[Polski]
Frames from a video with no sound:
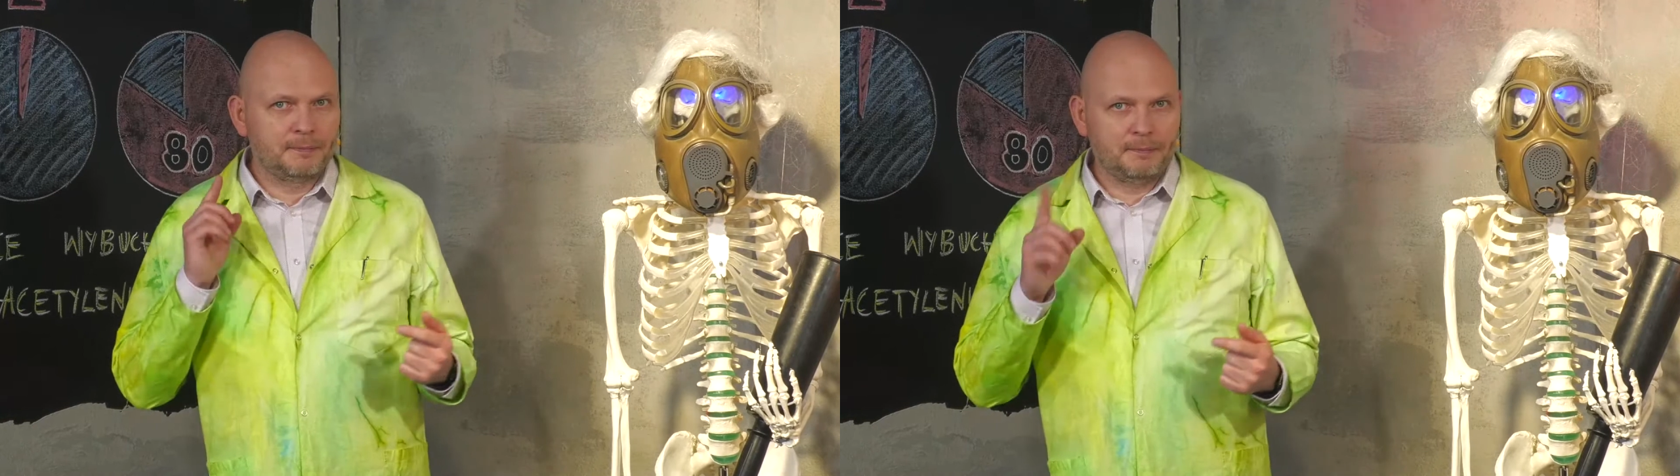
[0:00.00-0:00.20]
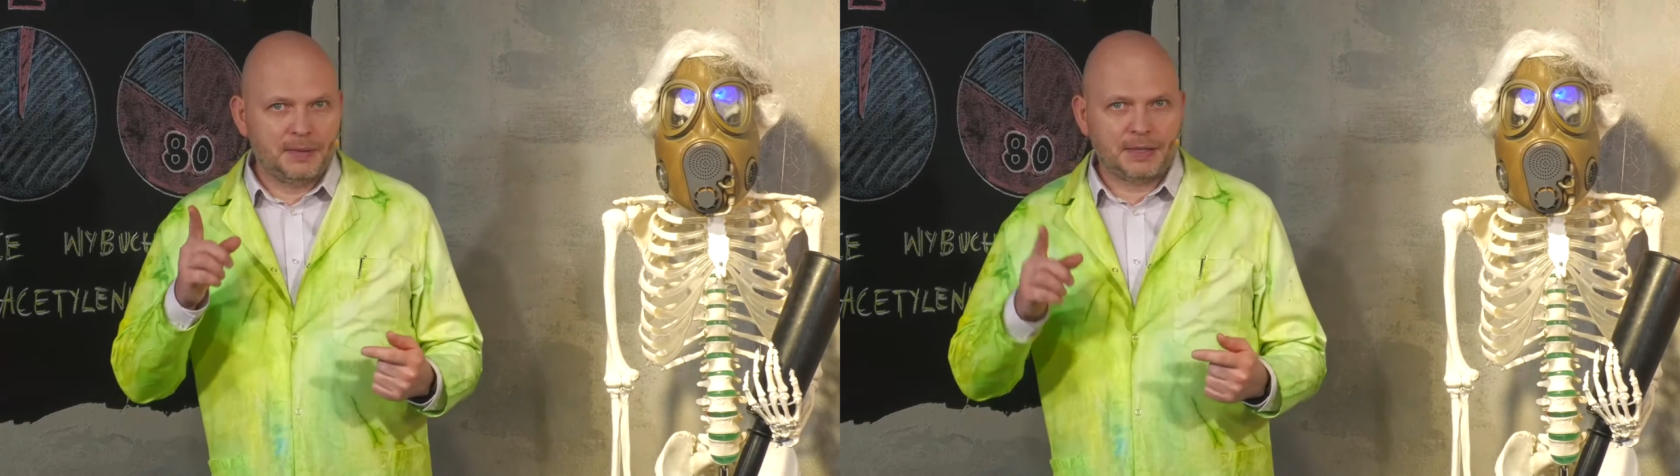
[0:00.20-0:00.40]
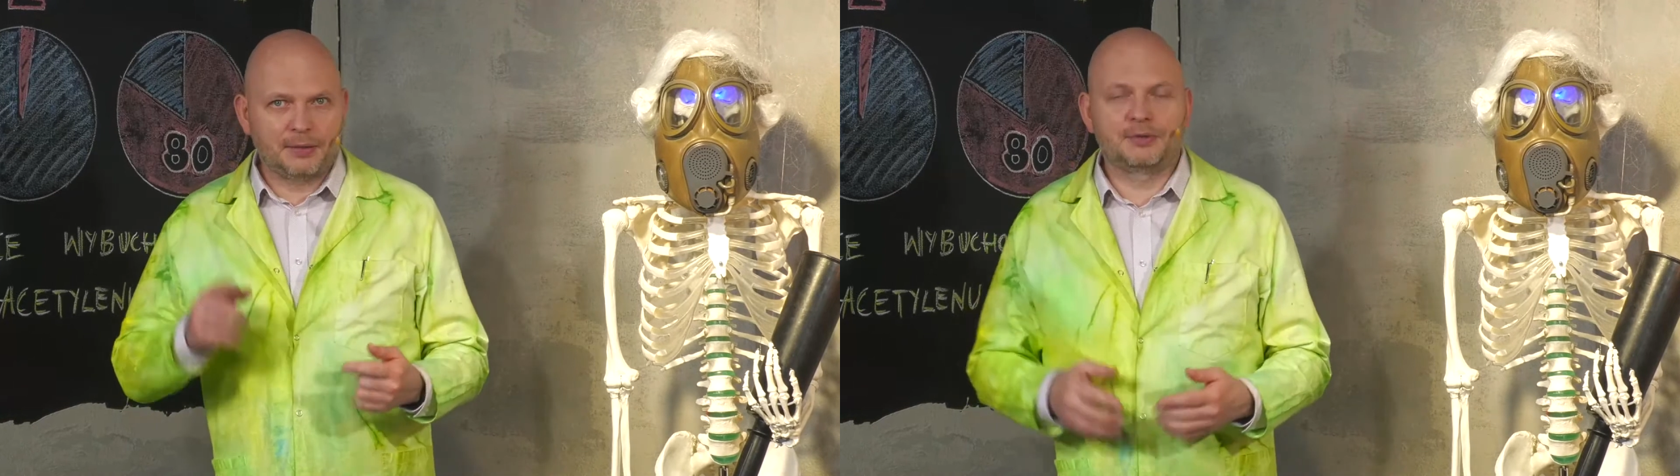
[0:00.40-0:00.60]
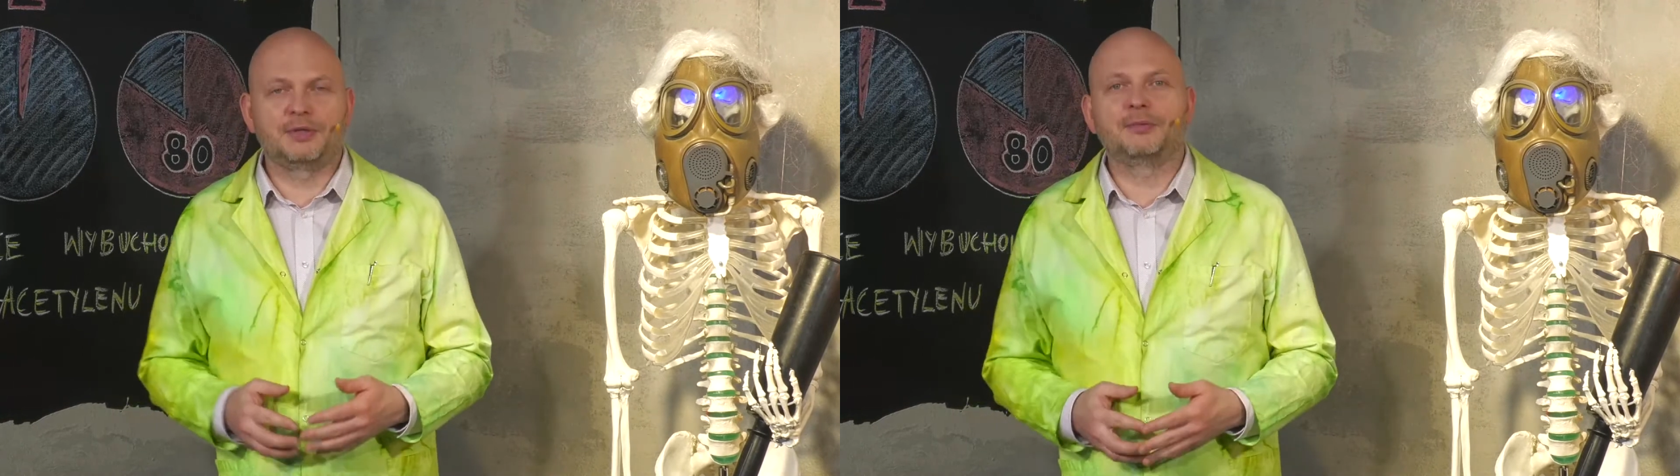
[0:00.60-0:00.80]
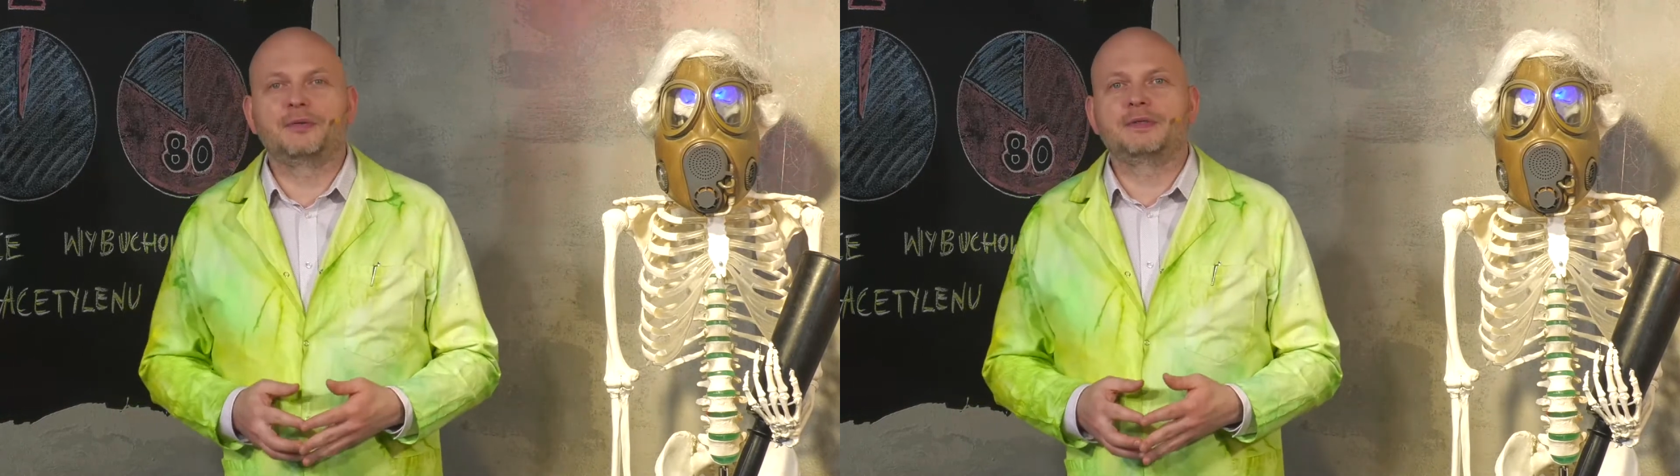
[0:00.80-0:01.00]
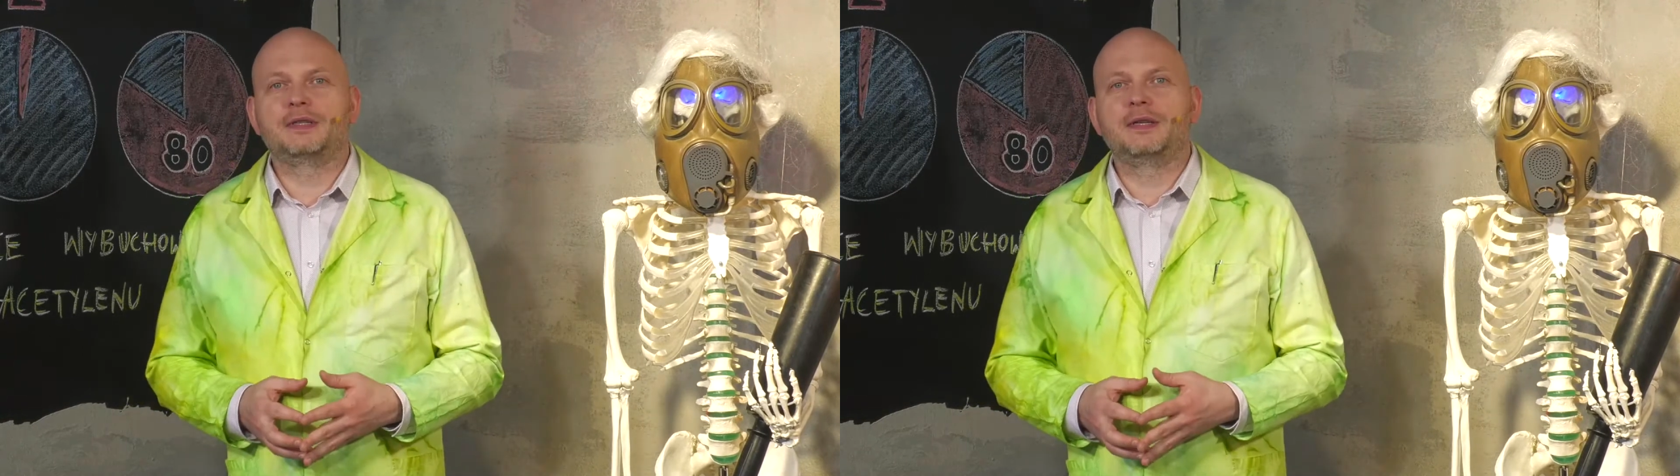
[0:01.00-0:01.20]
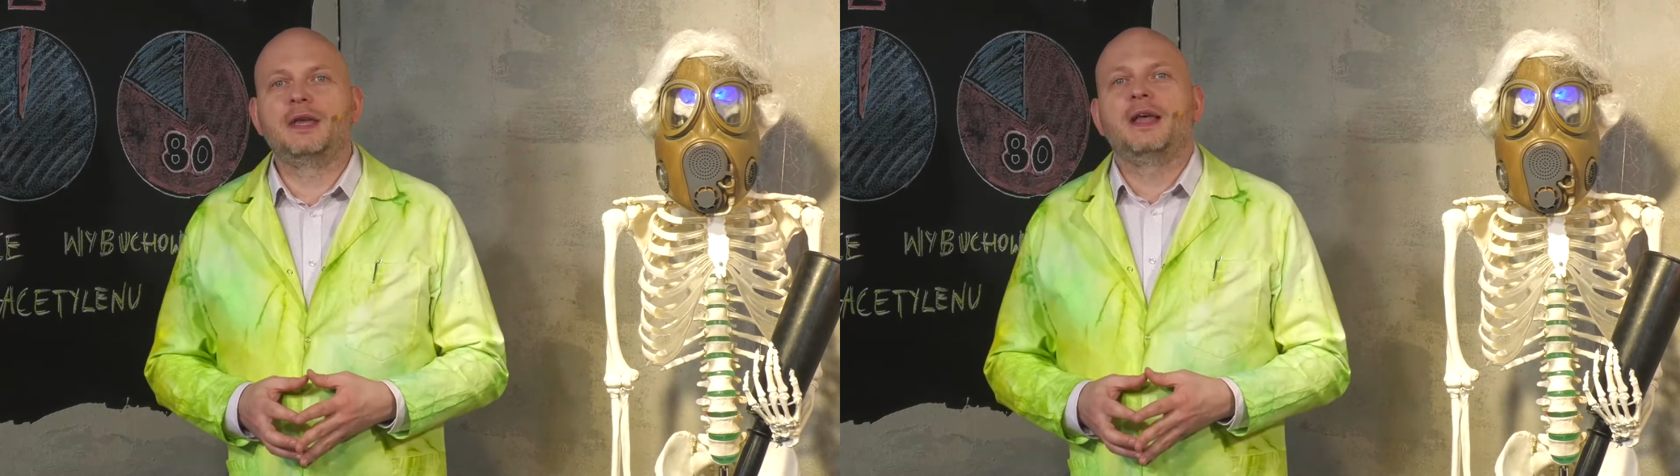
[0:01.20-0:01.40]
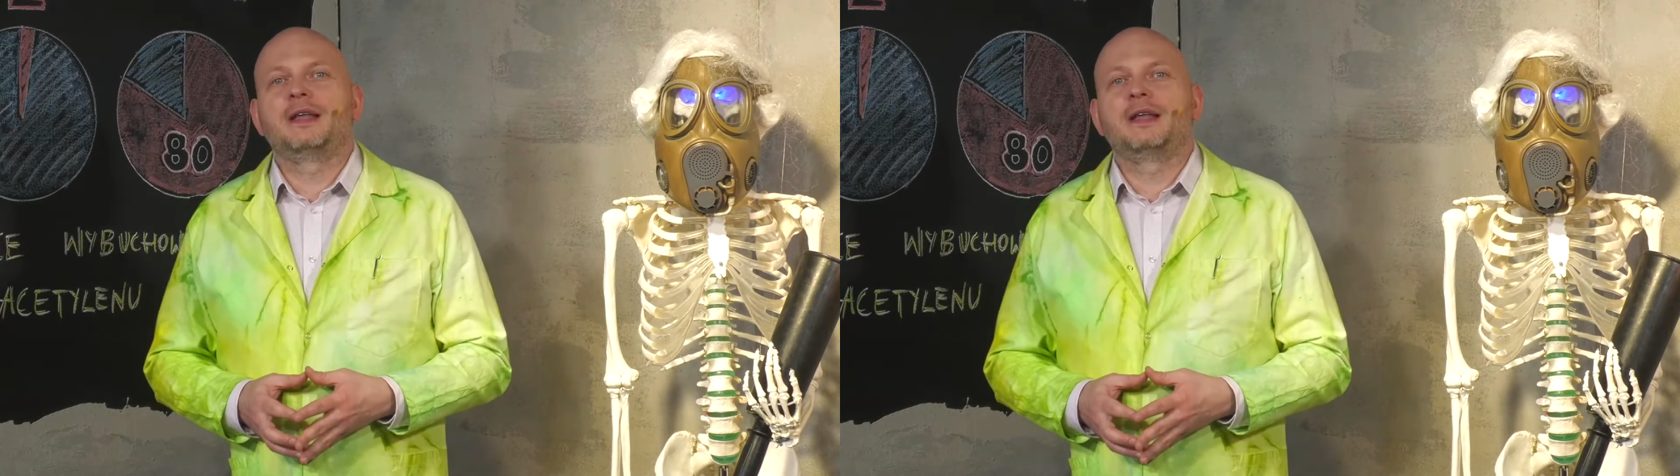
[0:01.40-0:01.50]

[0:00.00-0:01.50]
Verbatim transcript: Michał Szydłowski,